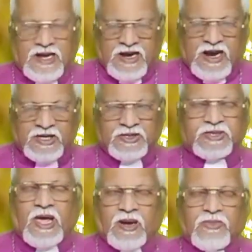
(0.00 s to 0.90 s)
நான்
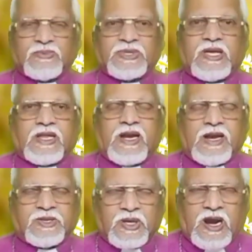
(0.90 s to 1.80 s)
தர்மம் செய்கிறேன்
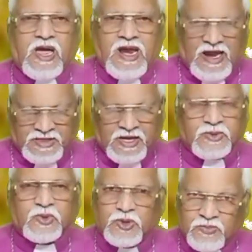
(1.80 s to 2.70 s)
என்று சொன்னால் அது
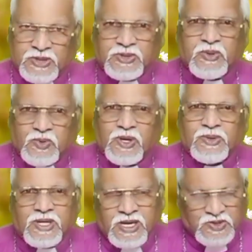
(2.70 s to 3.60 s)
என் குடும்பத்திற்கு கூட
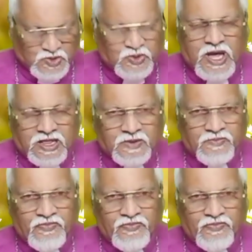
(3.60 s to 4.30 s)
தெரியக்கூடாது